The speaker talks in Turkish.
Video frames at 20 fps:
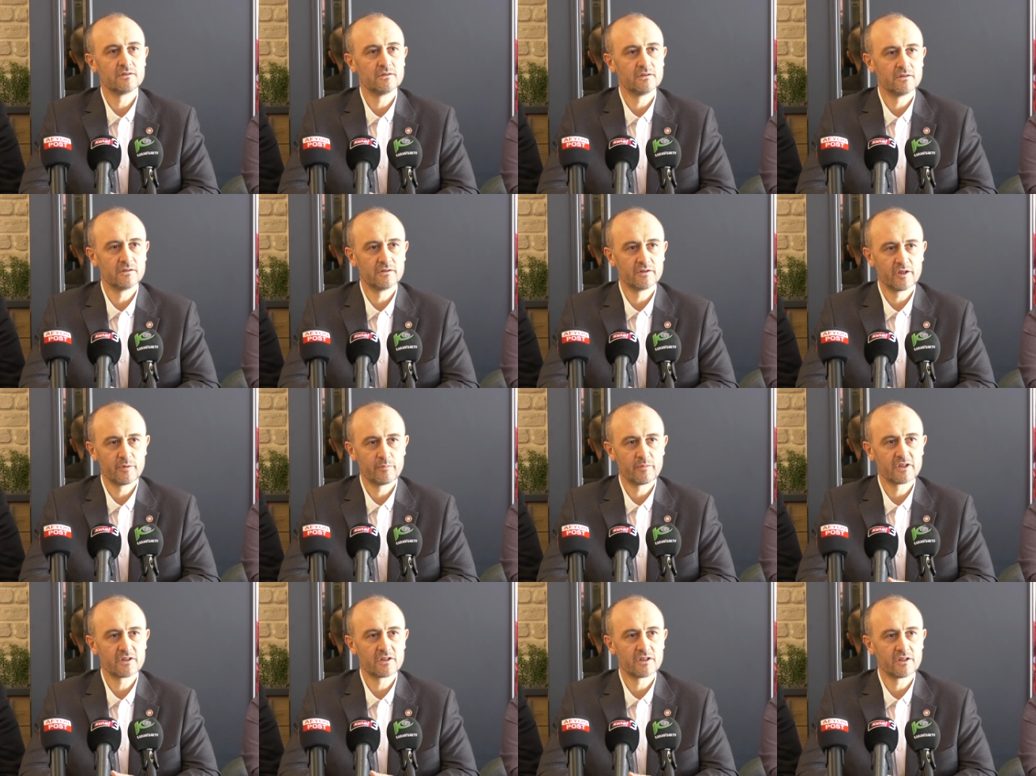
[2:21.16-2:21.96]
e,
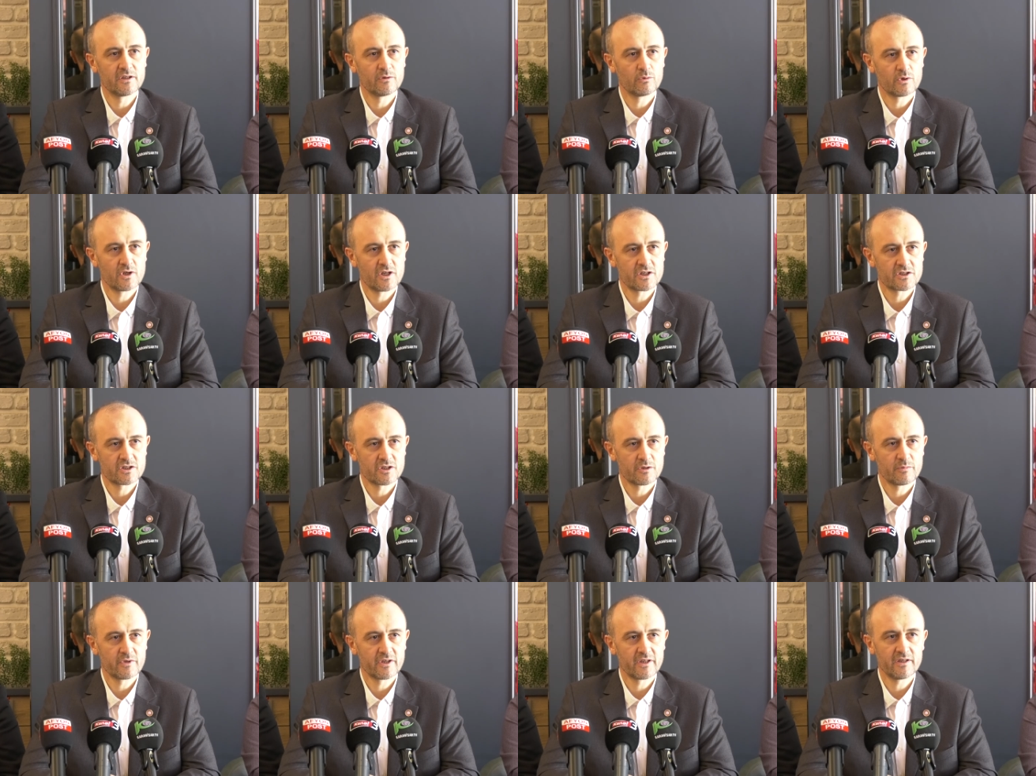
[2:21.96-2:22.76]
nimetini
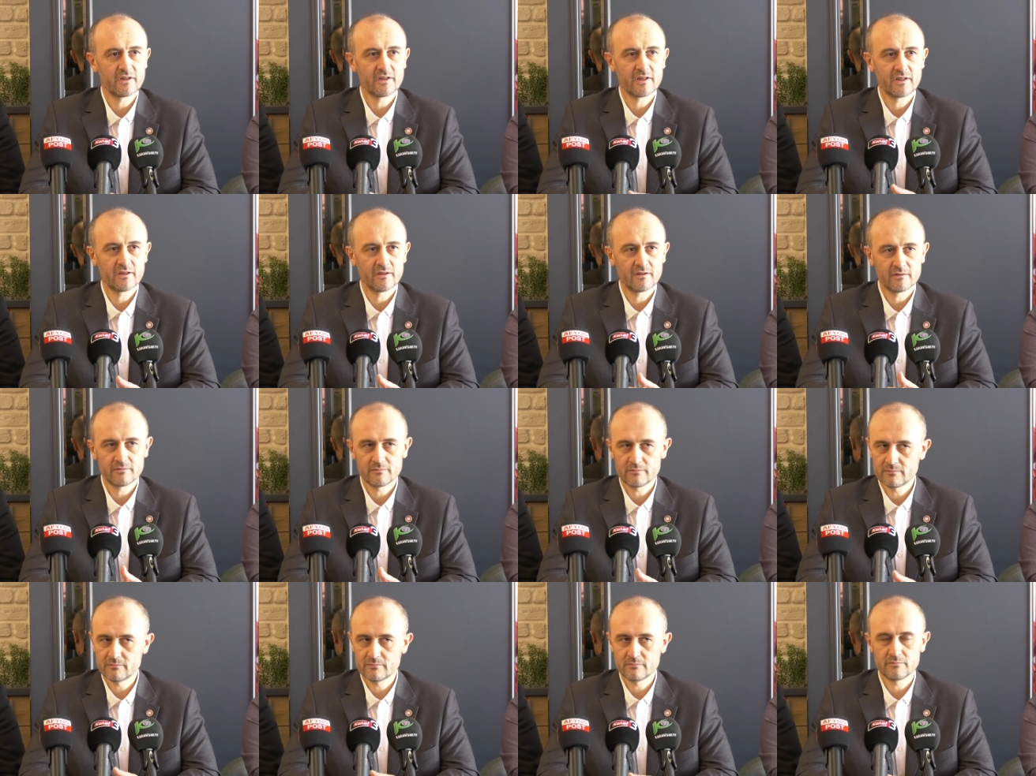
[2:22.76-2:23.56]
ulaştırmayı
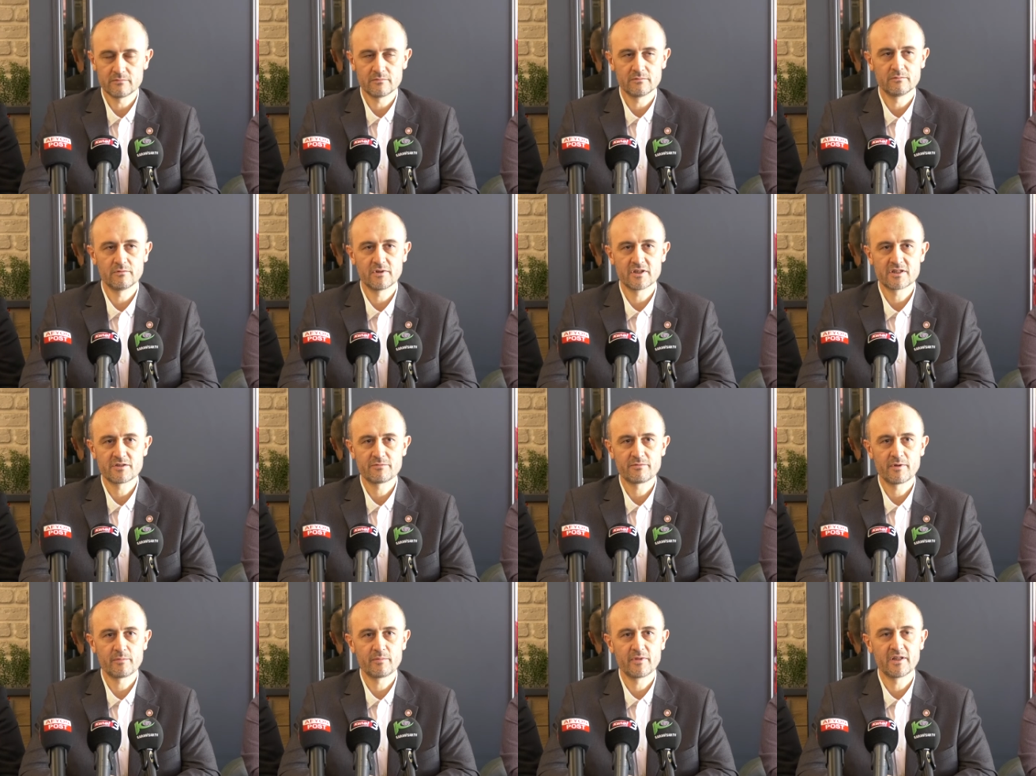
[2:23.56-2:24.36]

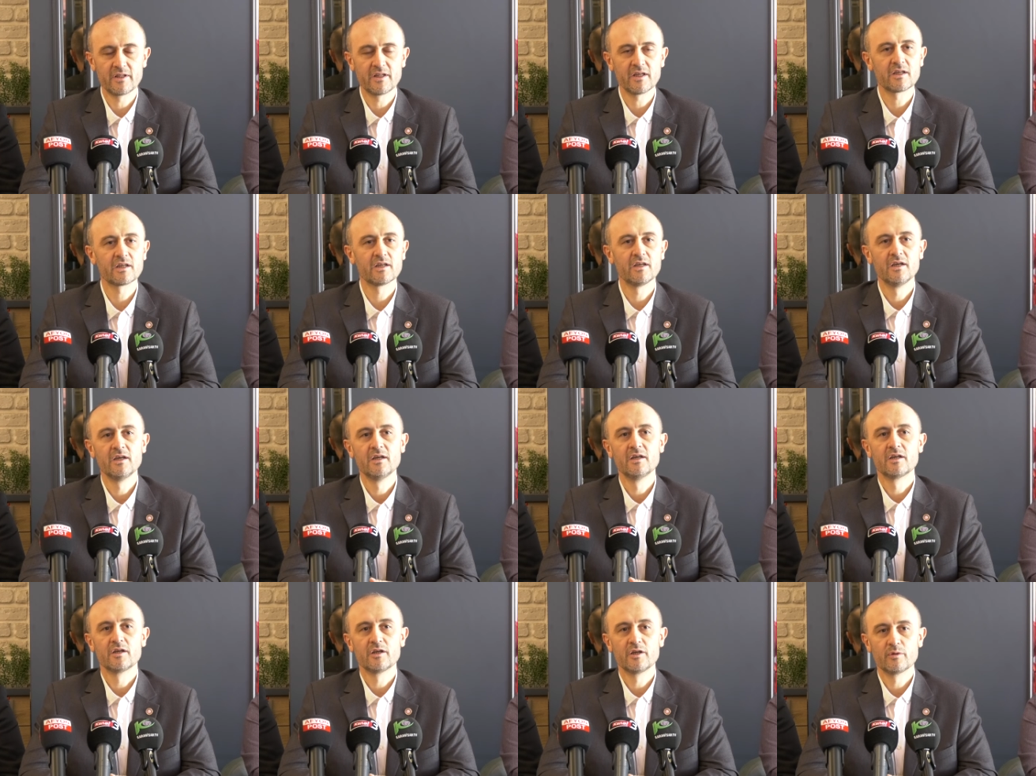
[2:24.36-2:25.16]
vazife bildik.
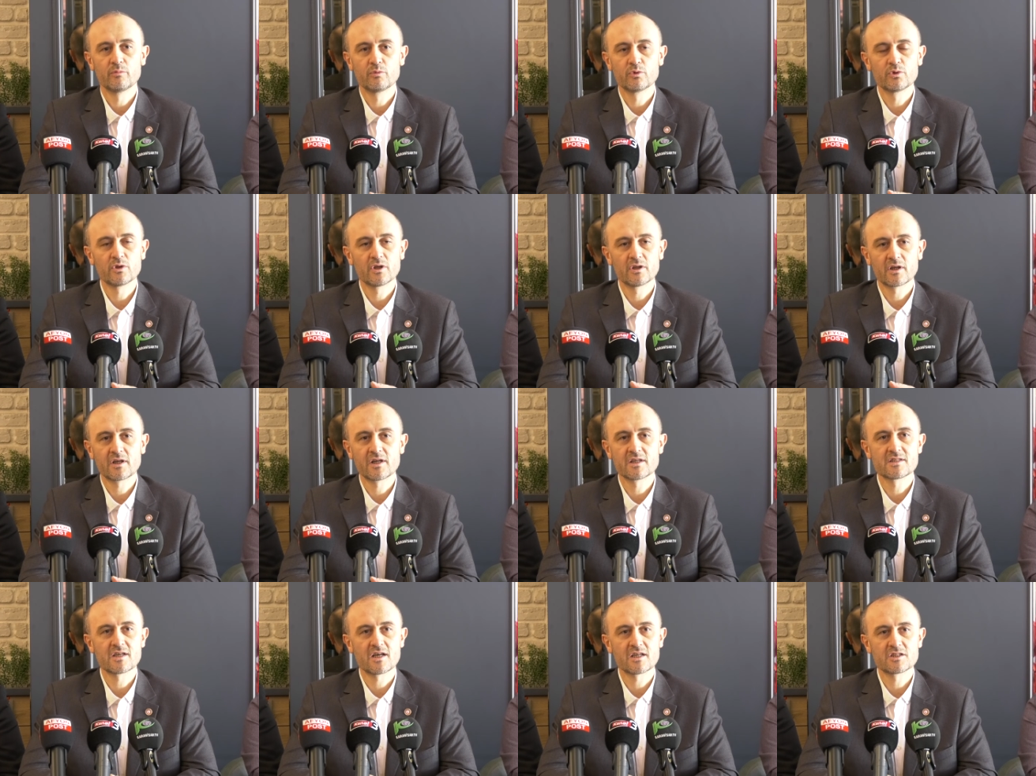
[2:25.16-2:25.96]
E, bunu da
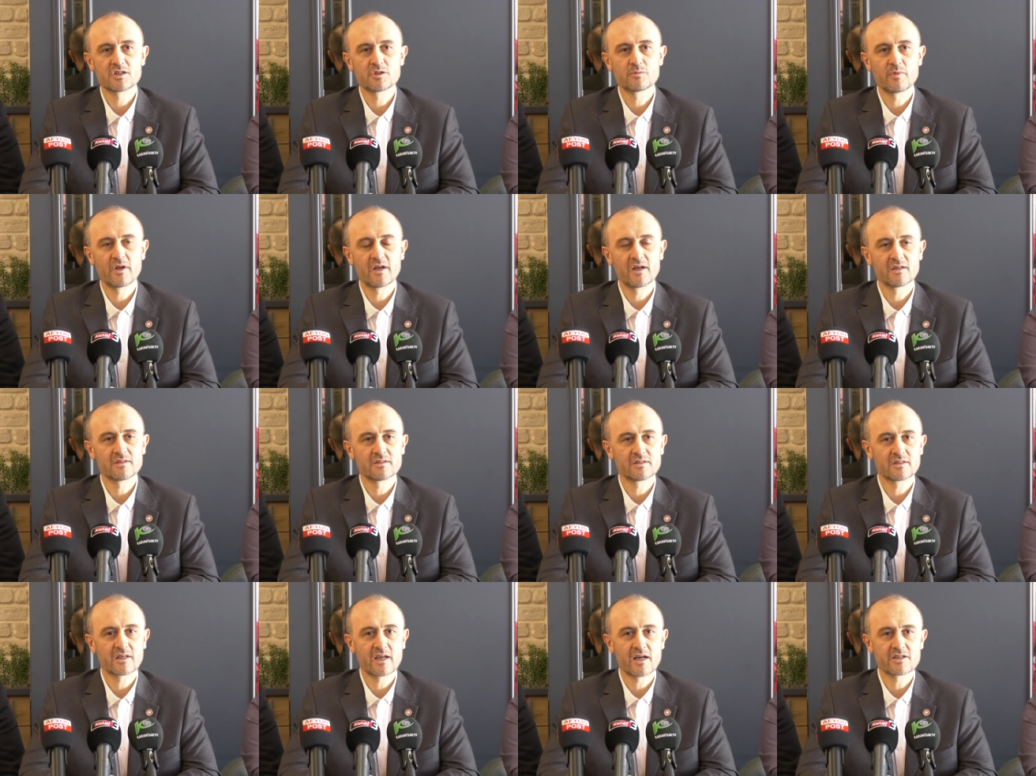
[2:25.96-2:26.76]
kazasız
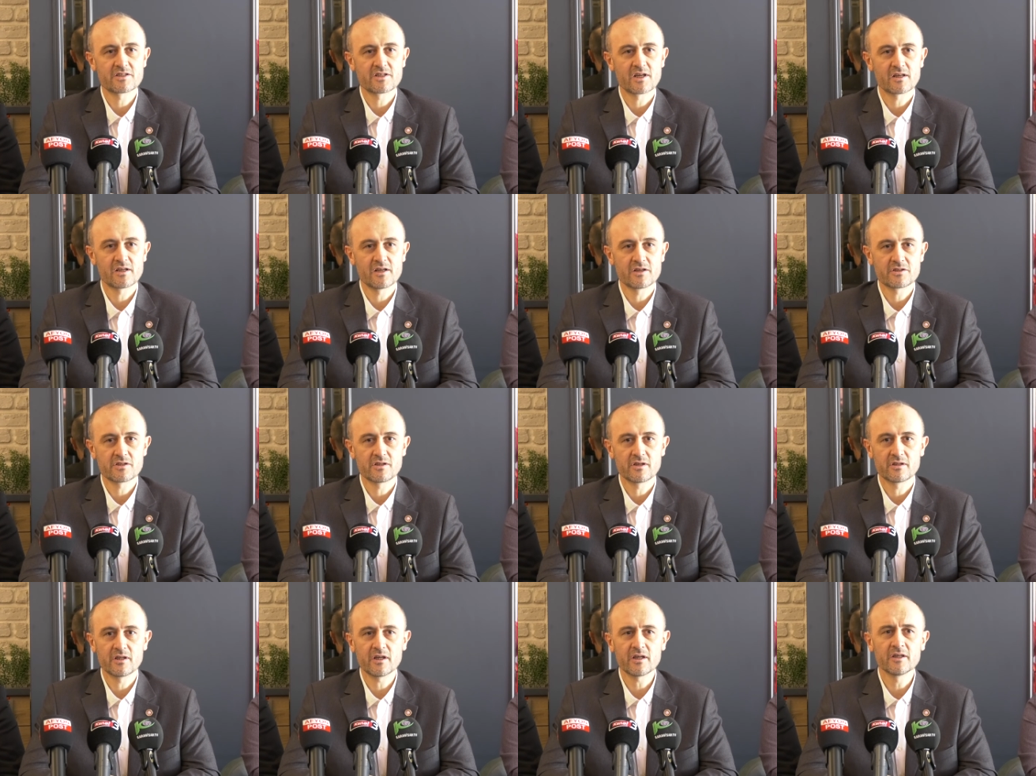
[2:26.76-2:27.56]
belasız
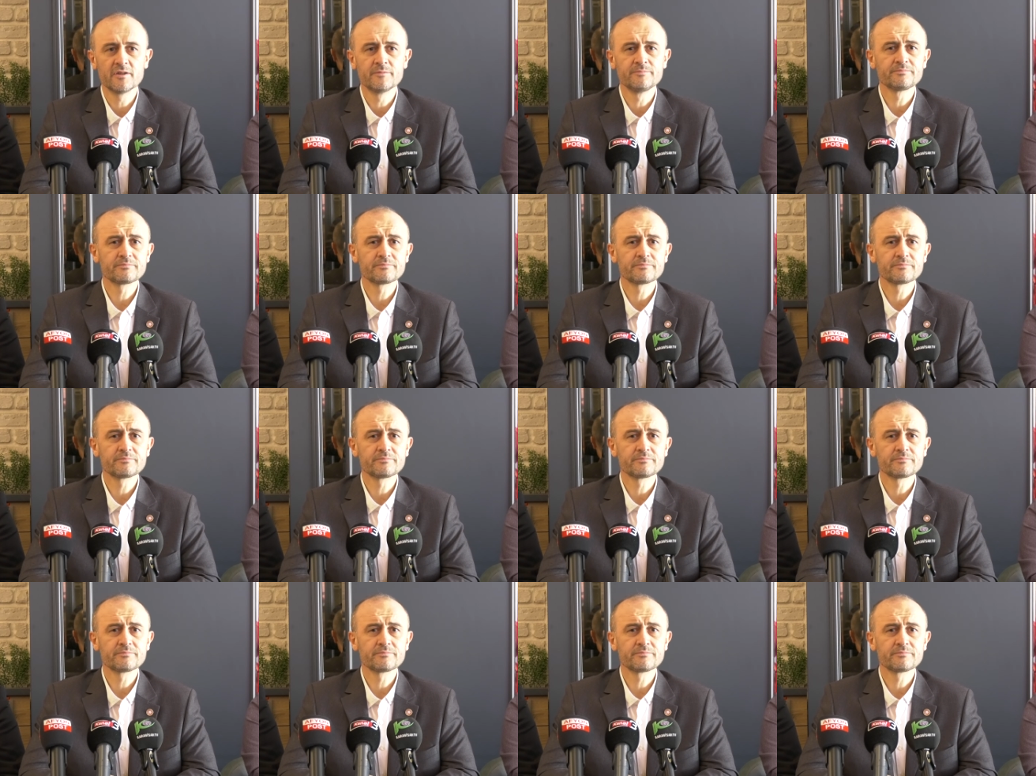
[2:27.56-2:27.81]
gerçekleştirdik.